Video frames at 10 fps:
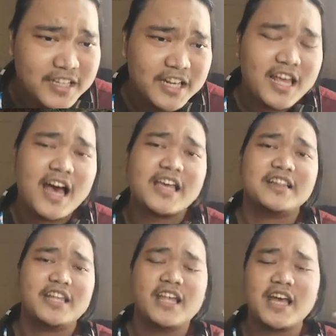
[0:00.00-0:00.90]
Jadi ya
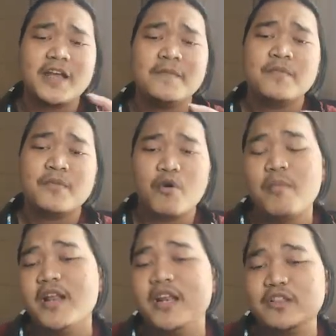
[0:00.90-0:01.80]
intinya
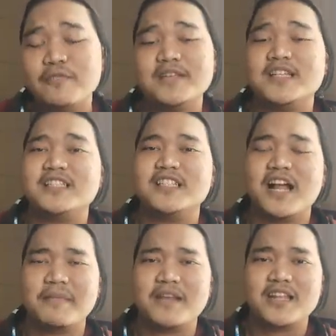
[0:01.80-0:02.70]
mobil ini tuh bisa di
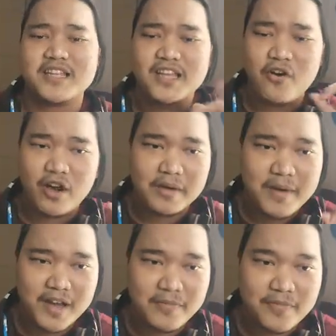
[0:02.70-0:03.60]
segala medan, jadi oke okay
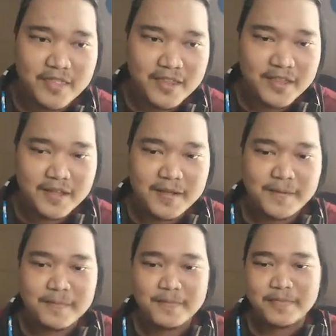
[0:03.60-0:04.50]
banget.
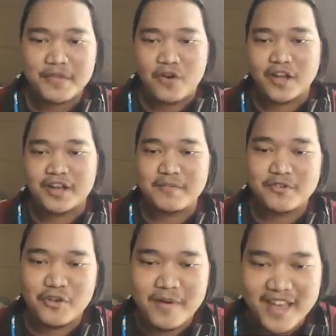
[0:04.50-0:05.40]
Oke dia
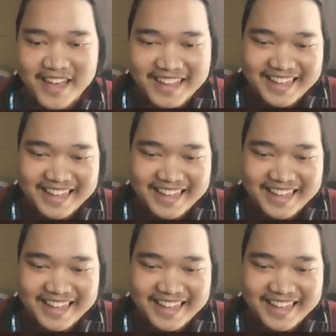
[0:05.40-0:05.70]
mau nyoba ya.